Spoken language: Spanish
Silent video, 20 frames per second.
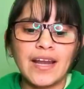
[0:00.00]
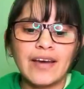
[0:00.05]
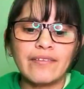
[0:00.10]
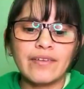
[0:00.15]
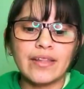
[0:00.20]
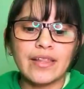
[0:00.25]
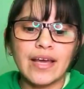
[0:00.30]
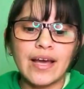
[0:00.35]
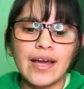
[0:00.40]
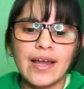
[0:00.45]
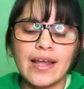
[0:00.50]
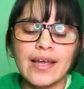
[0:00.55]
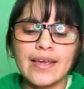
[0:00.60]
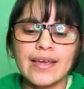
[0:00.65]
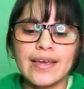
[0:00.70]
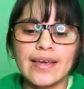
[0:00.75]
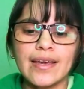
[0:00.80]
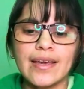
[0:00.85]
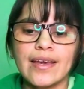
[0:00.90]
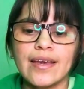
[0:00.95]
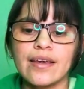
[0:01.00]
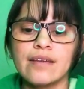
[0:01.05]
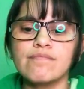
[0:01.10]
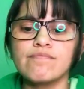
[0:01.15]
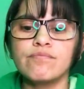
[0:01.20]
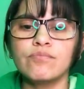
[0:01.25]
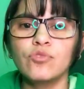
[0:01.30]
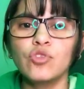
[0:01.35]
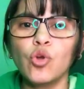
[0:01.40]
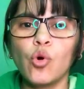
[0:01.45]
la verdad que
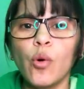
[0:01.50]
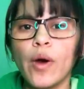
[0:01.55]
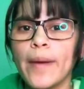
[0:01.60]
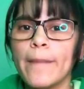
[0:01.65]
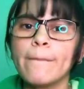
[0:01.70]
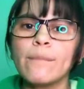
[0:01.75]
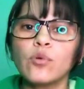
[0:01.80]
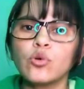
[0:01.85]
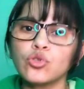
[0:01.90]
no es